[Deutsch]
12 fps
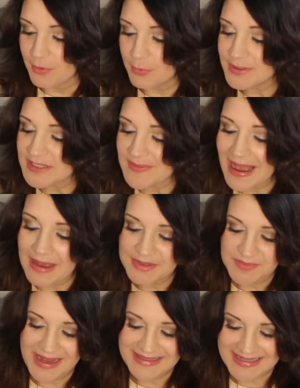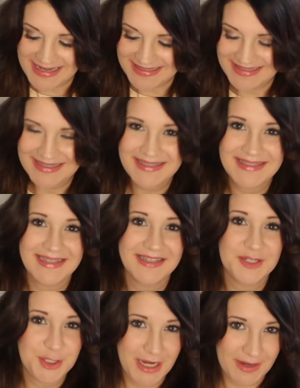Und zwar habe ich mir als erstes
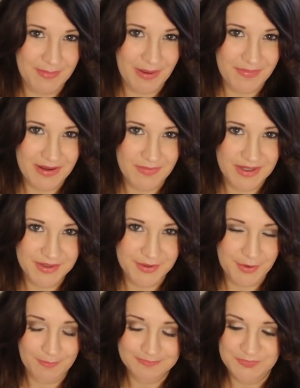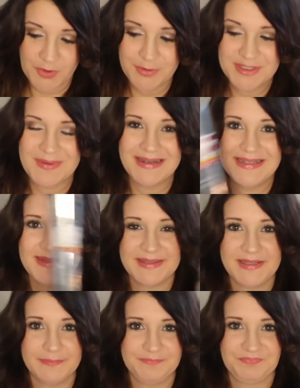Geschenkpapier mitgenommen. Und zwar dieses
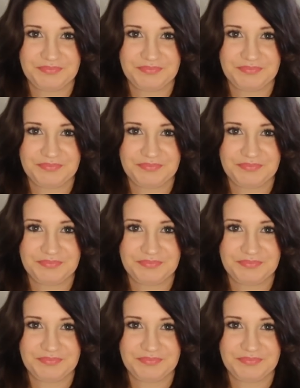hier